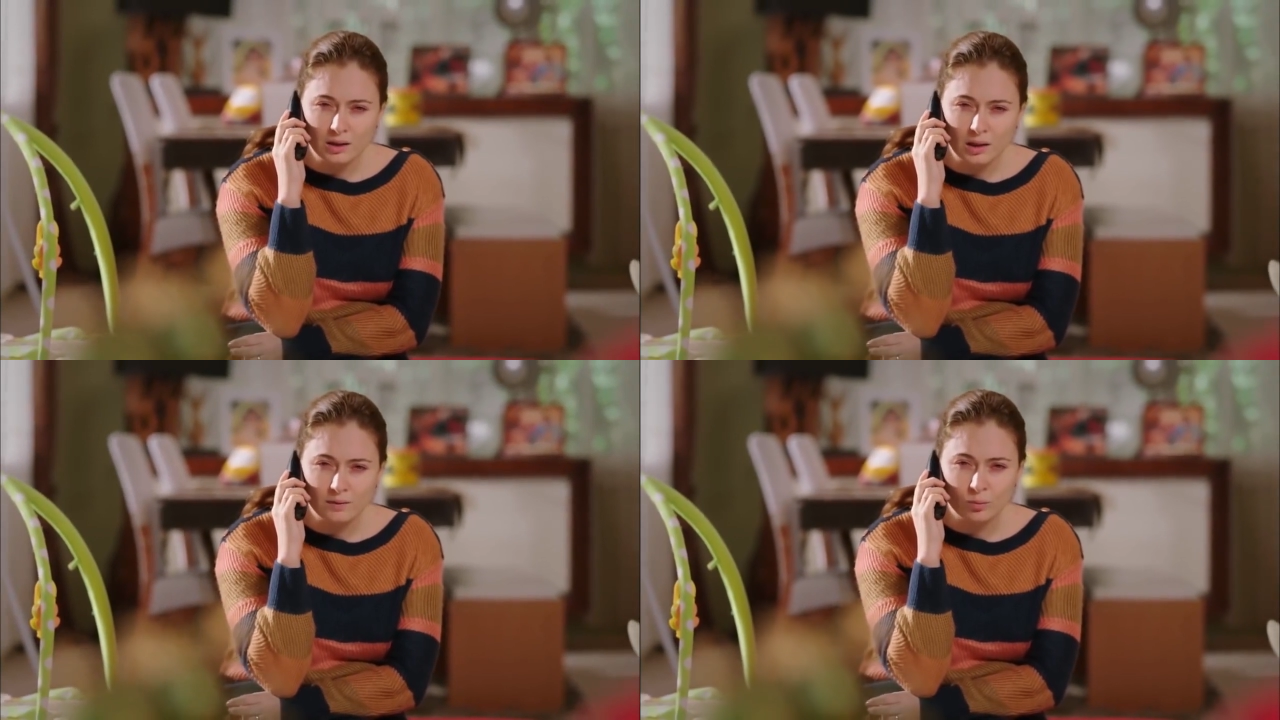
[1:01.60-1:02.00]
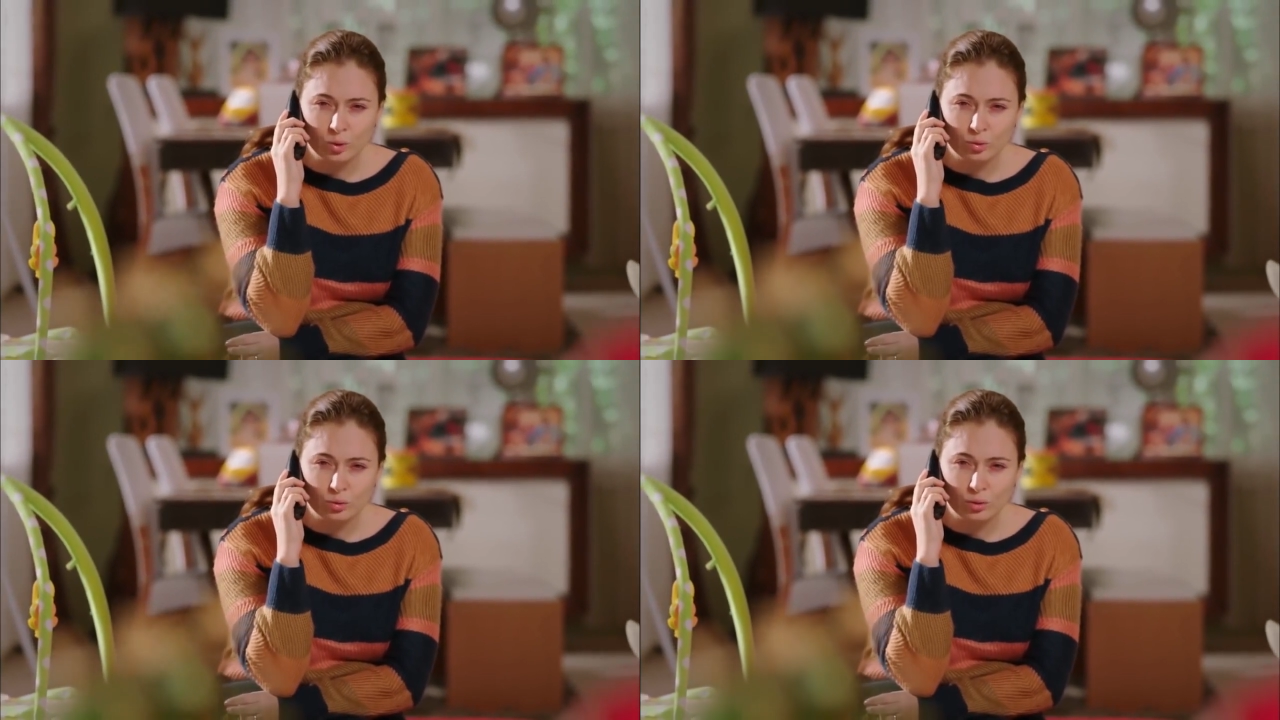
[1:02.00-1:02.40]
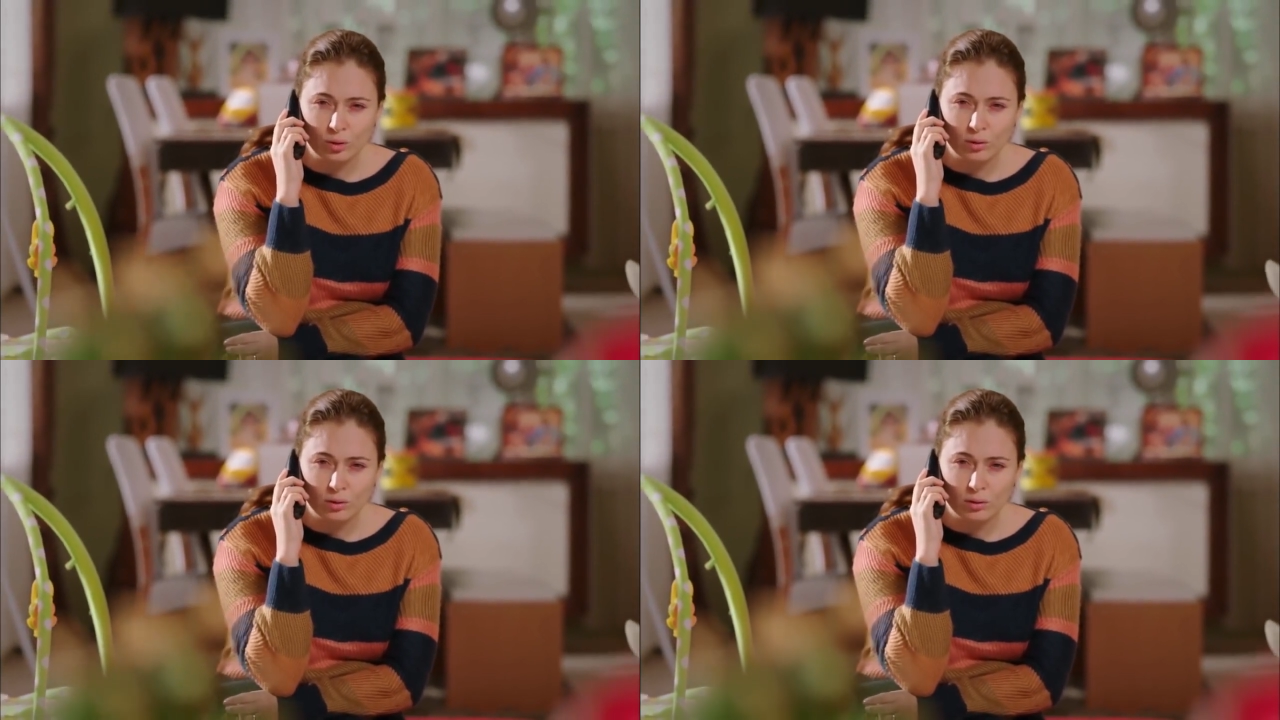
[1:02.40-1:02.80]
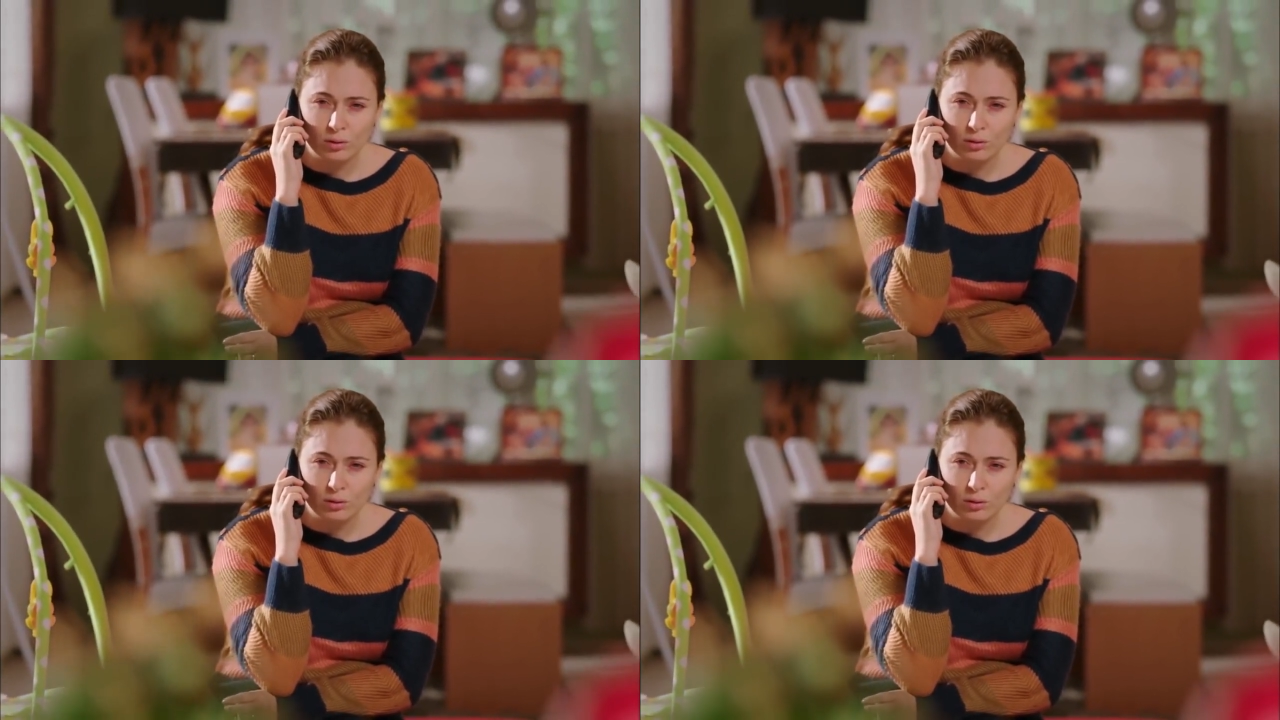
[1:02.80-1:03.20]
ساكنة معنا ده مظبوط؟
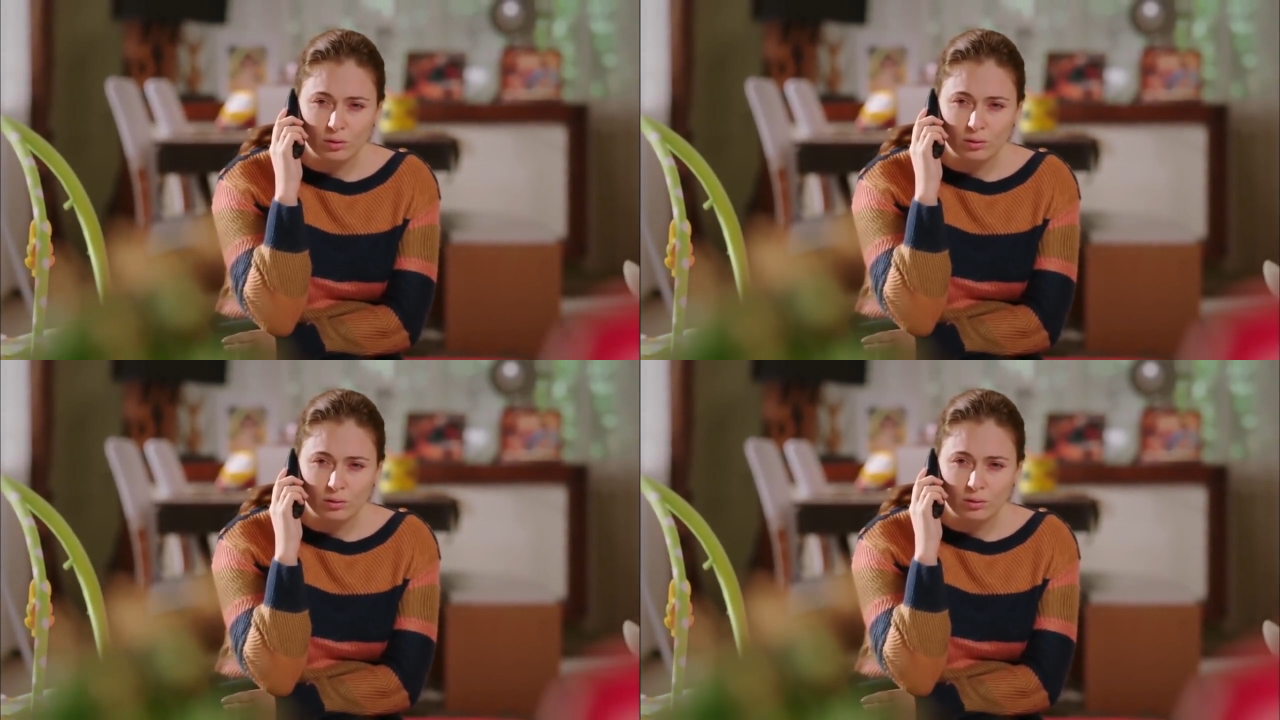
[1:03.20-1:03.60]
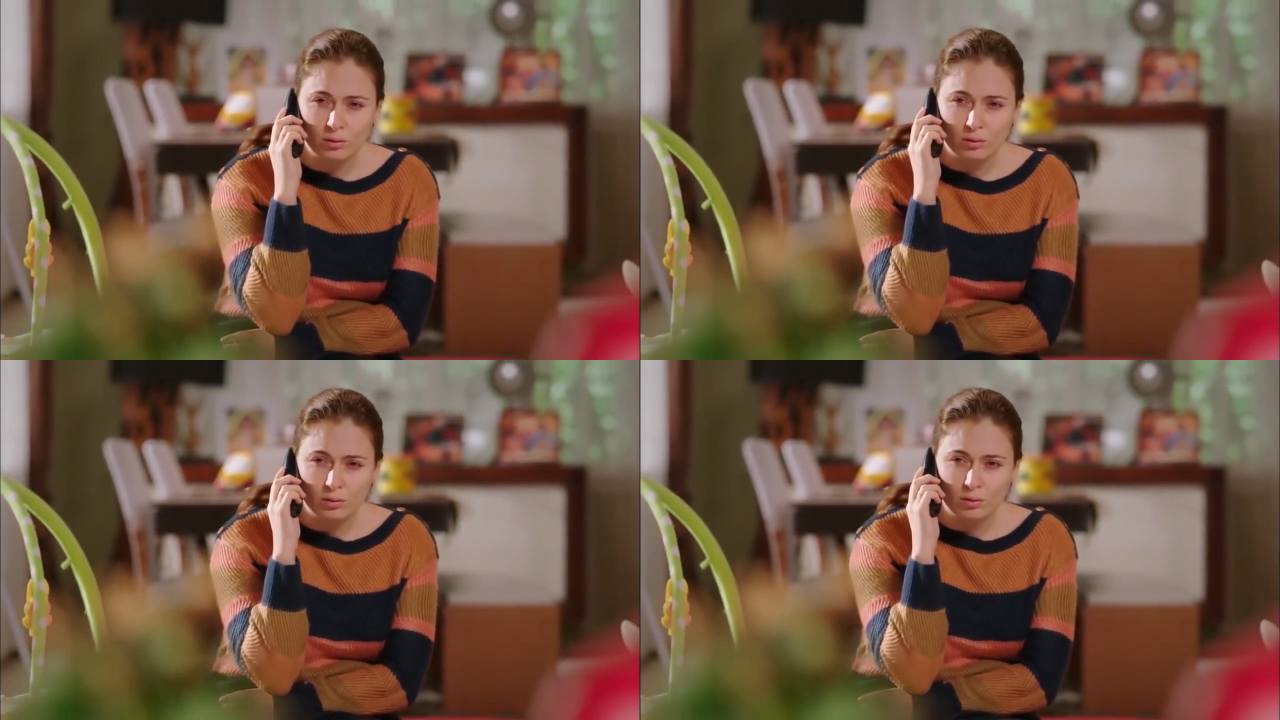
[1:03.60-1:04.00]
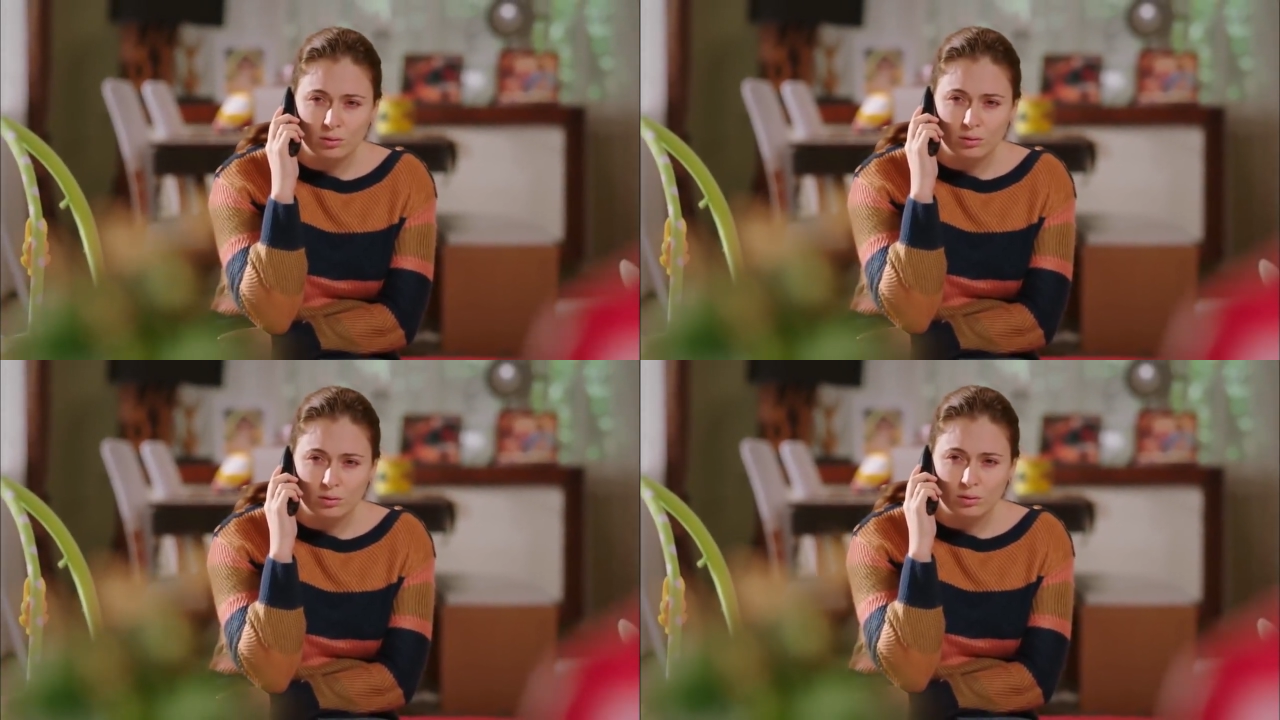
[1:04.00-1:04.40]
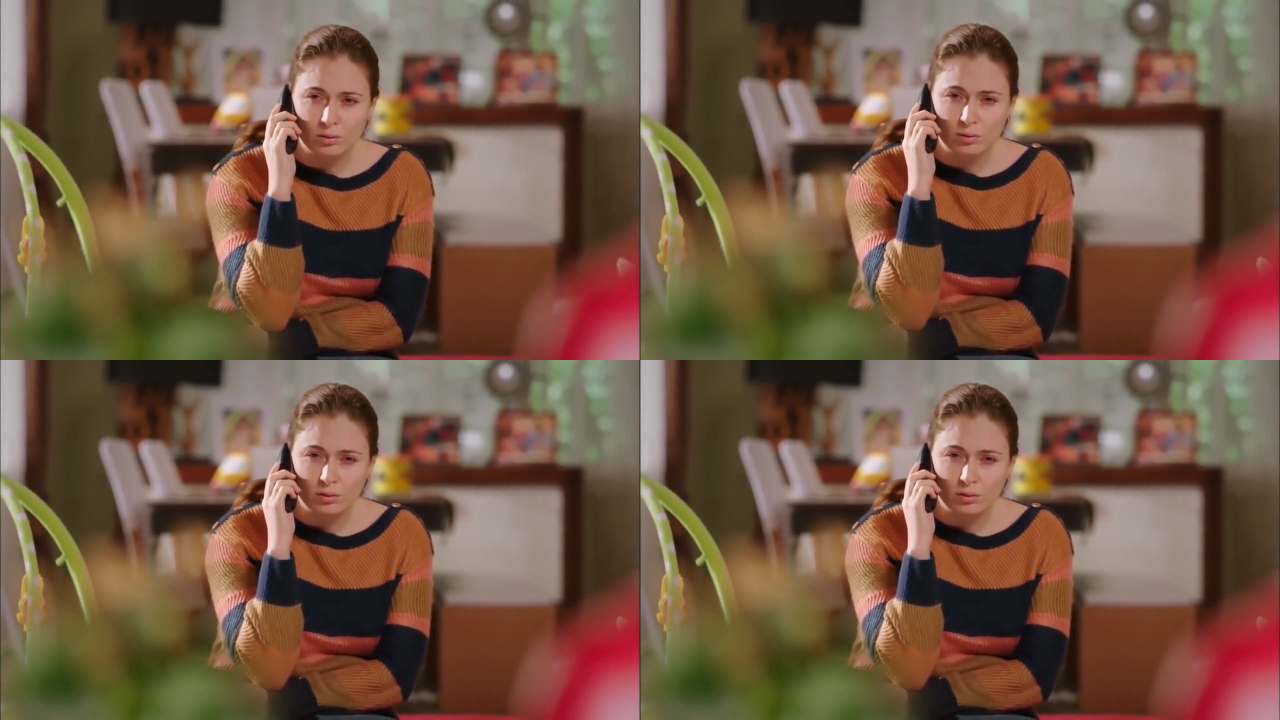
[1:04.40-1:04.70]
ايه ساكنة